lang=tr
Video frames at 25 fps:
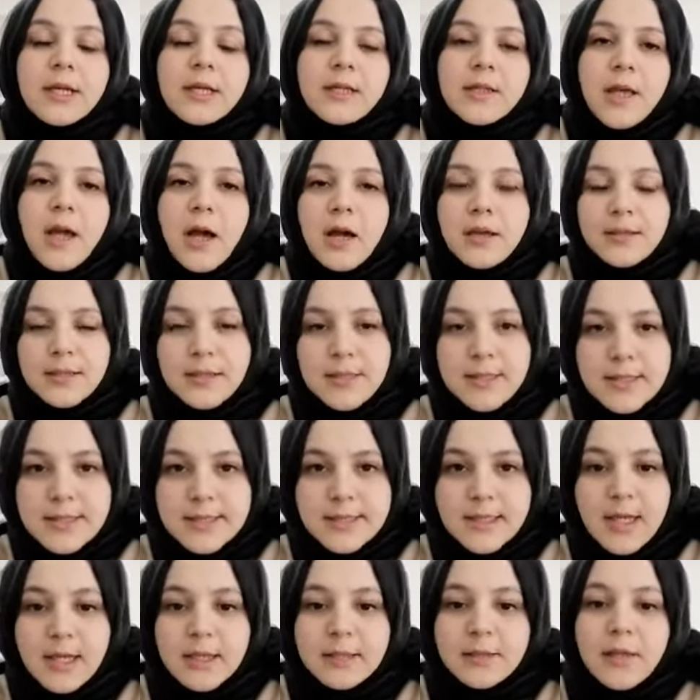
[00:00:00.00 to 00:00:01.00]
Yani
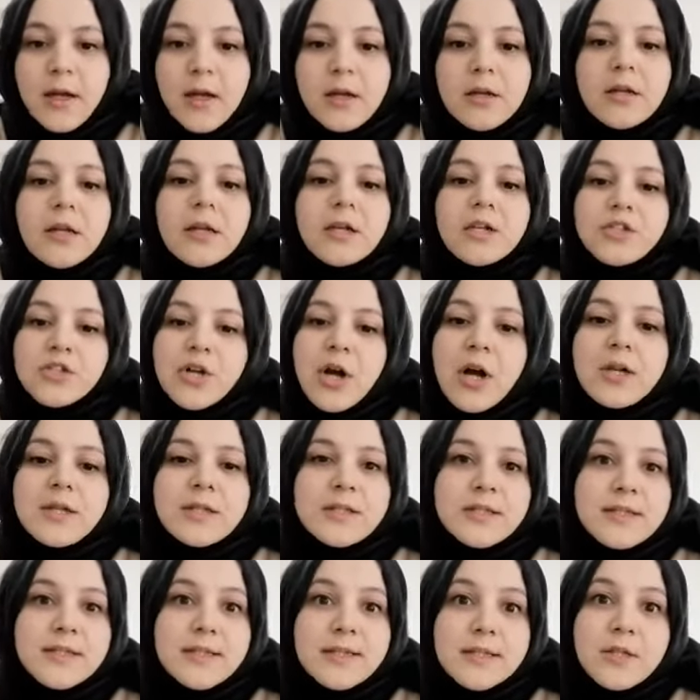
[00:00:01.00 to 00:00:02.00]
insanlar
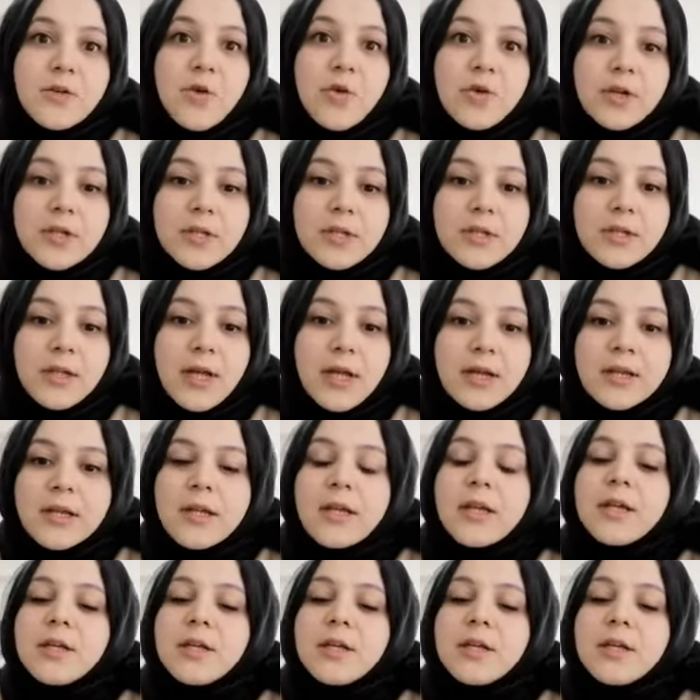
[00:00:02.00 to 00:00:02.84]
çaresizliği öğrenirler.